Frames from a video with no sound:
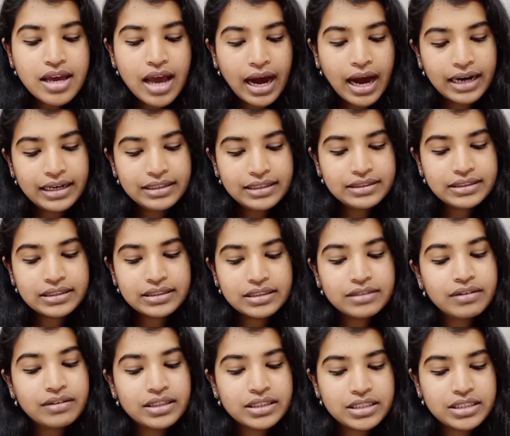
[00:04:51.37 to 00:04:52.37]
அடுத்தது
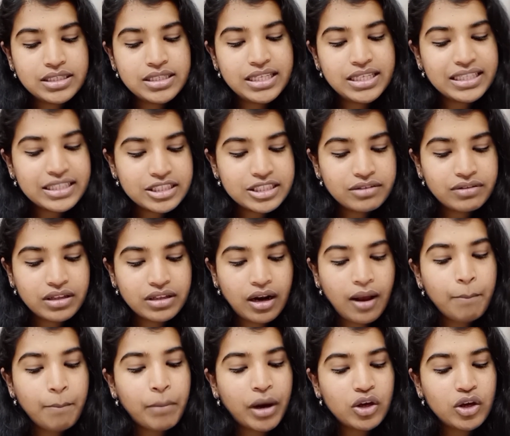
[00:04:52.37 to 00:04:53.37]
வந்துட்டு சிக்ஸ்த்து
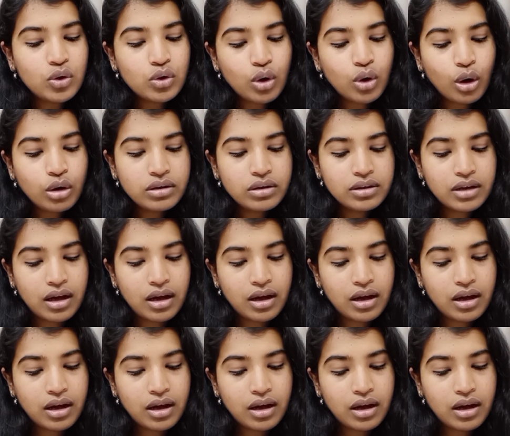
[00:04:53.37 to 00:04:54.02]
வந்துன்னா பயோகான்